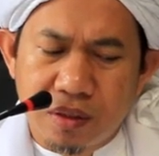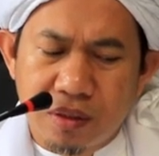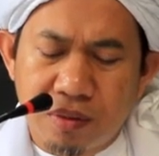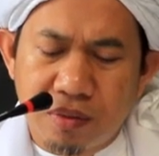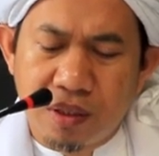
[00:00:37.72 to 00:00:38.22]

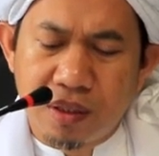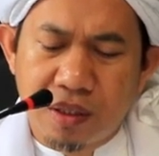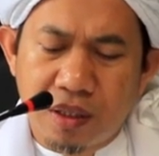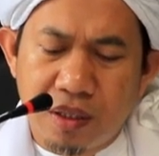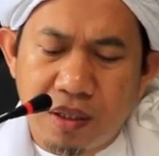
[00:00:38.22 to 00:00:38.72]

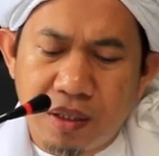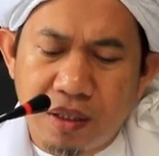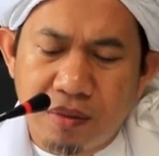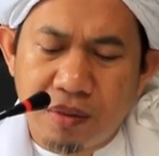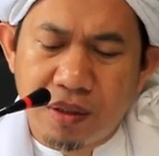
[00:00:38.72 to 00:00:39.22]
Subhanaka la
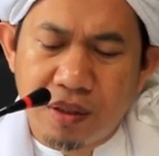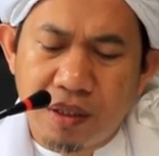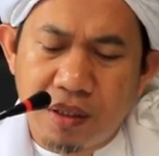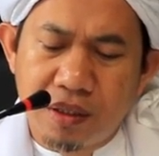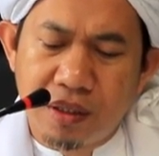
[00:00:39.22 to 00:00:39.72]
ilma
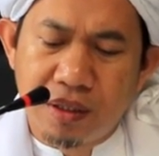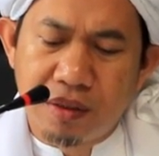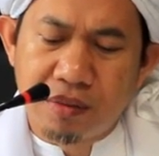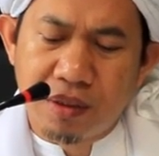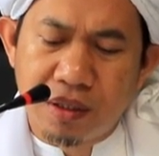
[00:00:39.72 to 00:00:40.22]
lana illa
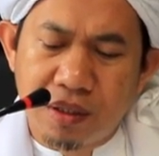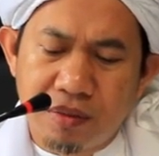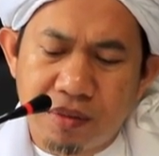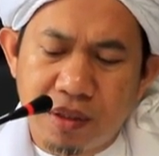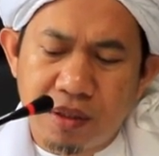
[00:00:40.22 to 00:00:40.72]

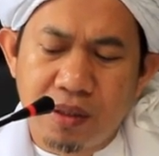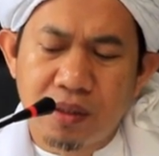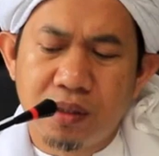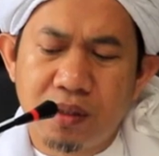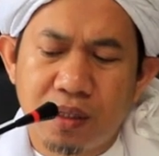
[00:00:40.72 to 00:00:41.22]

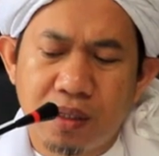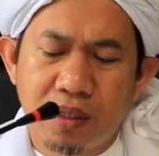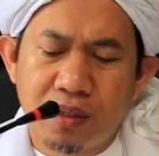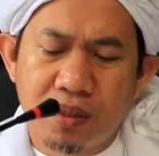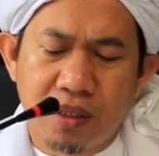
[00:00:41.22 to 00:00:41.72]
ma'alamtana
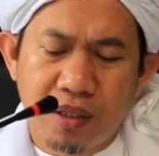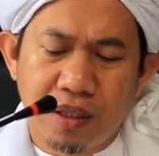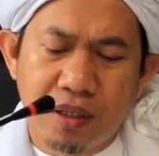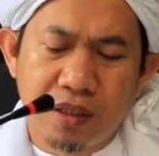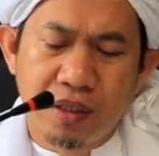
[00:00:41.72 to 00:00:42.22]
innaka antal
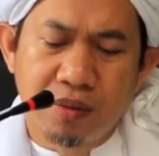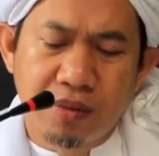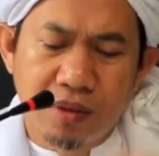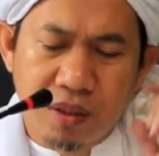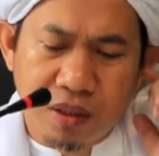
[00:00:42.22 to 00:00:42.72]

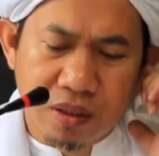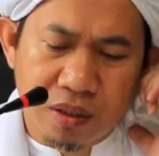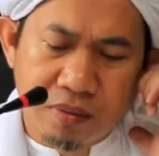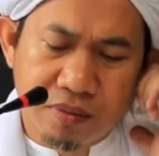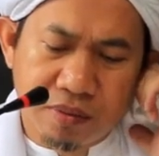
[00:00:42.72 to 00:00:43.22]
alimul
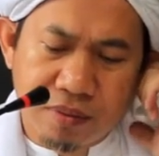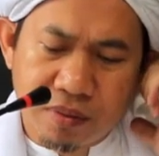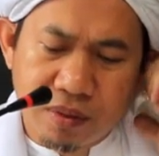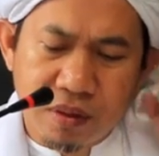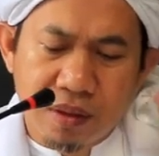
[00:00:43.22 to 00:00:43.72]
hakim.
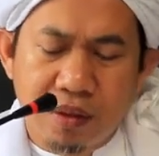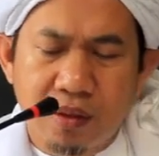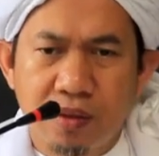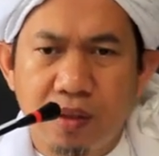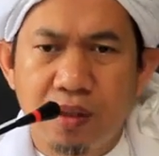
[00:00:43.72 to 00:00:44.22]

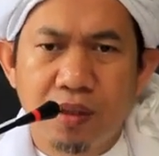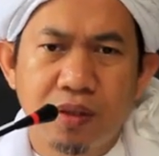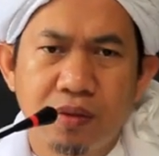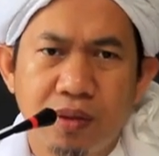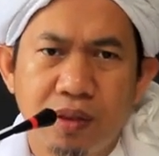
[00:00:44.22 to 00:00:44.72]
Wa la
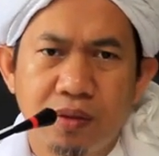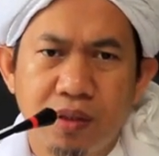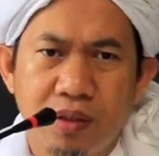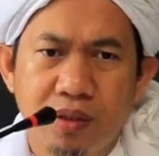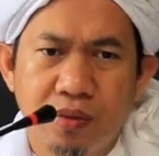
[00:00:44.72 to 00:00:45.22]
hawla
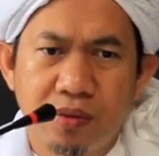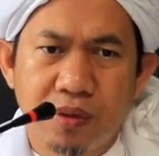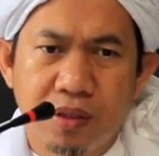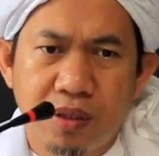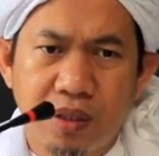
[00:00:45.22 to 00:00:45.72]
wa la
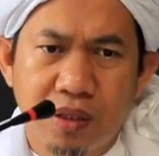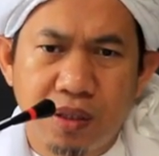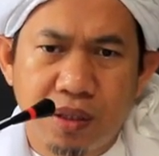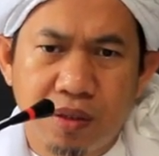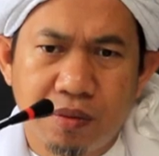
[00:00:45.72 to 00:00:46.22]
quwata
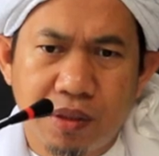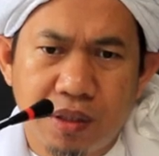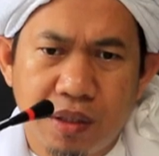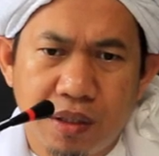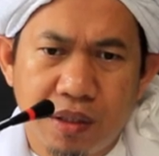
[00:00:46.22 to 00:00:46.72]
illa
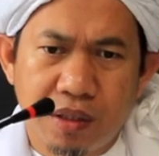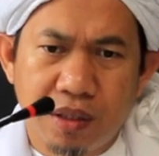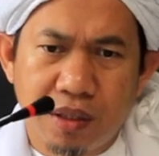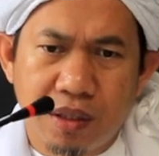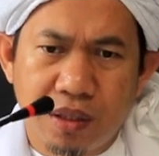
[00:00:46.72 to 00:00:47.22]

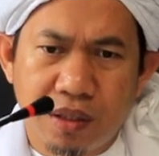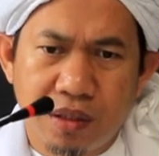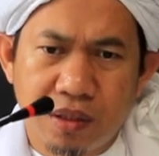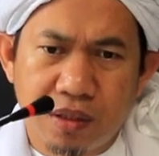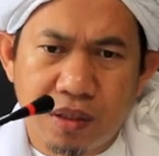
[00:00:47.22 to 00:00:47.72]
billahil
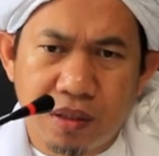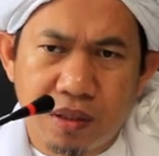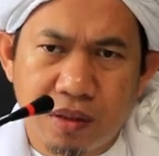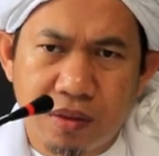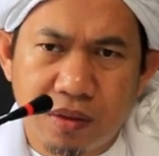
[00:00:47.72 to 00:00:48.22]
aliyil
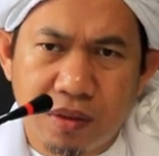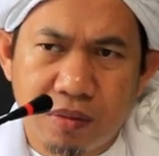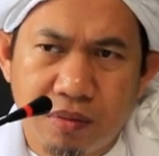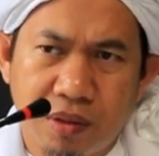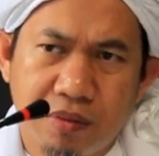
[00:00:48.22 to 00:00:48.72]

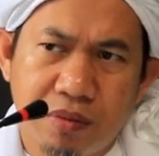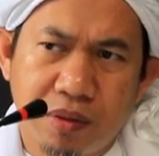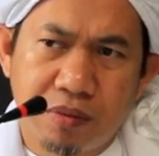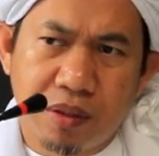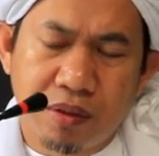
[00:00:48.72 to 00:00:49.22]
azim
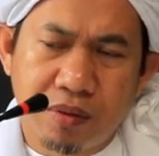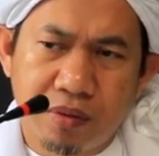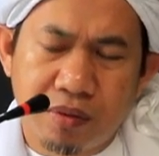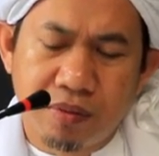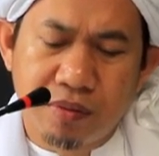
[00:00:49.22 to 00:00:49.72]
amma
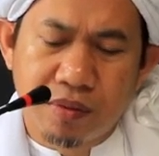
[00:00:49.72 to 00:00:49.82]
ba'du.